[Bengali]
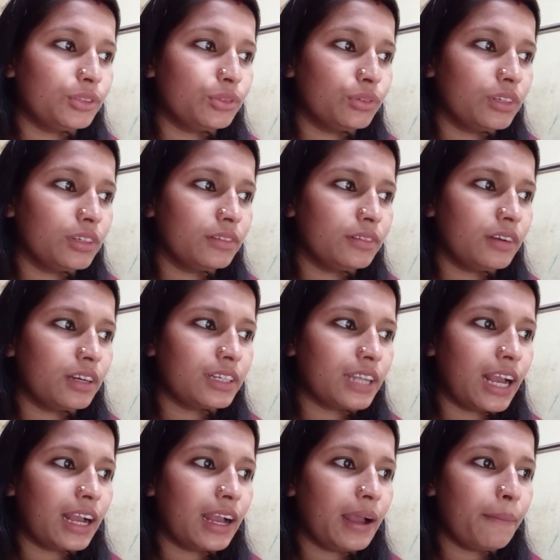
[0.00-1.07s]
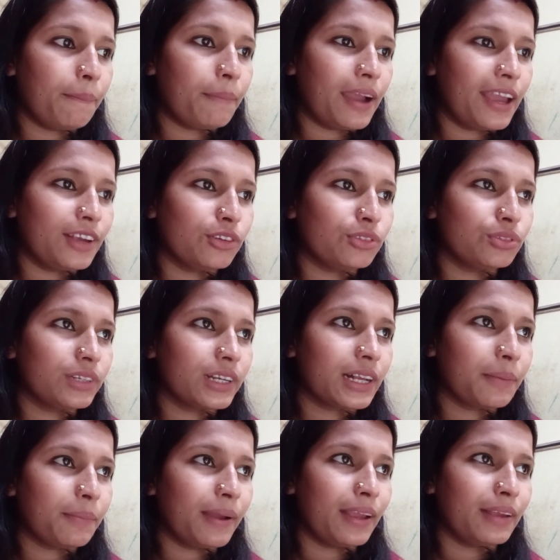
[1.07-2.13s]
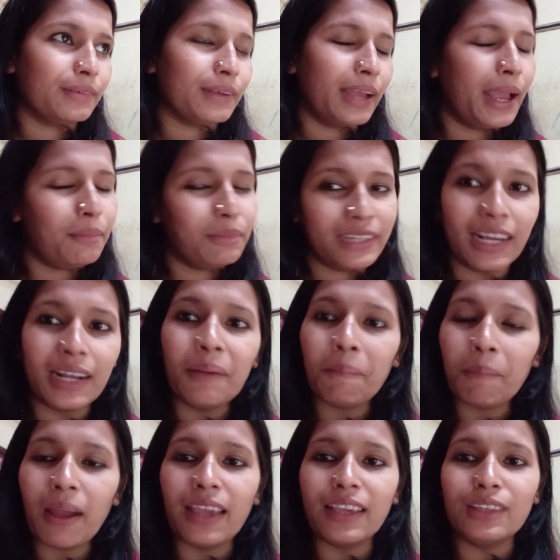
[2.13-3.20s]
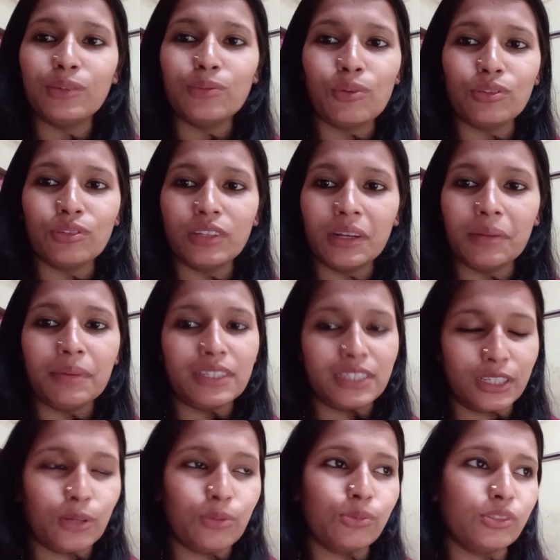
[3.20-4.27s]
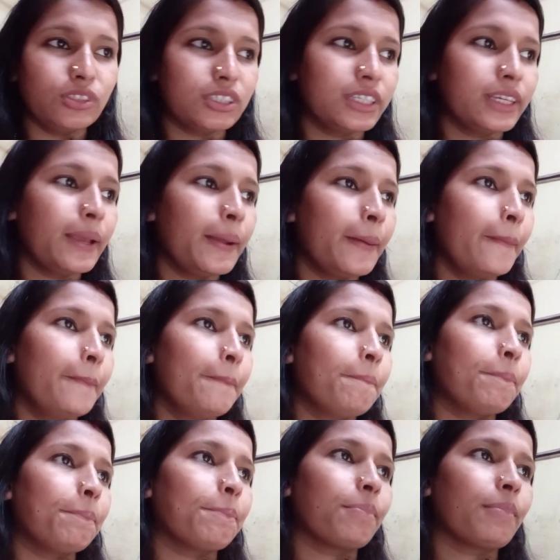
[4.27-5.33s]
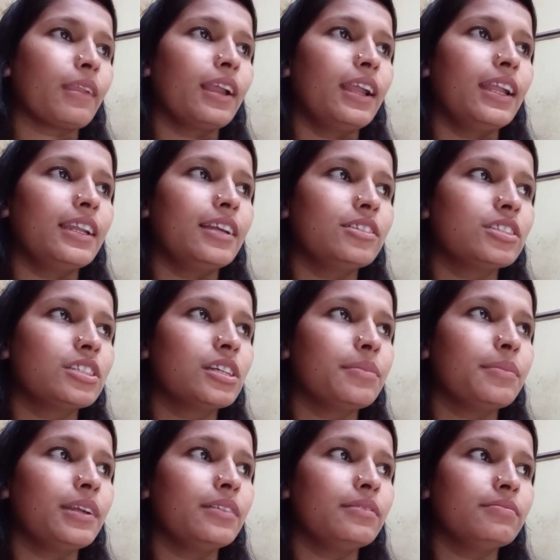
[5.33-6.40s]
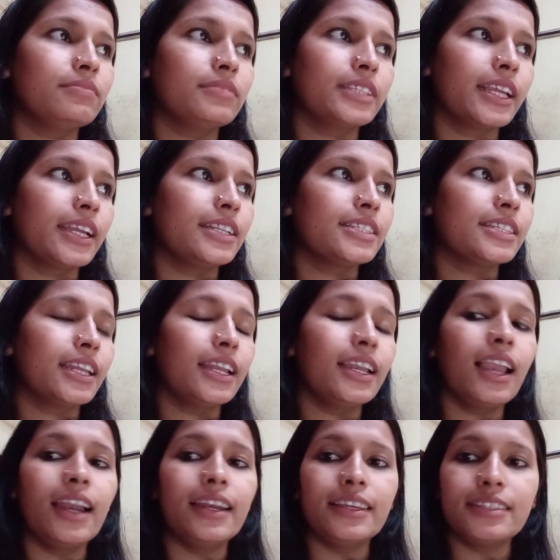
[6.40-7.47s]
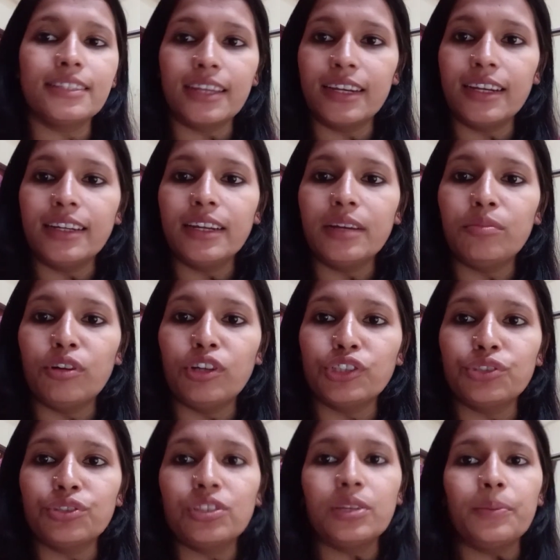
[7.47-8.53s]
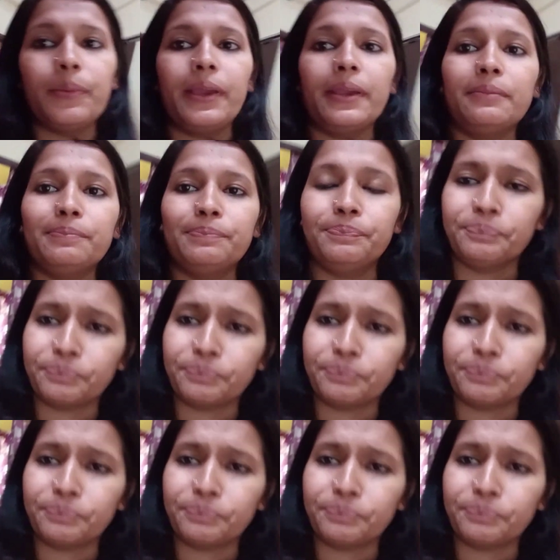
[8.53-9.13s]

তো টাকা পায় কত টাকা পায় হ্যাঁ আমি টাকা পাই কিন্তু কত টাকা পাই সেটাও বলছি এটা হচ্ছে আমার সেকেন্ড চ্যানেল আর এই চ্যানেলটার বয়স হচ্ছে প্রায়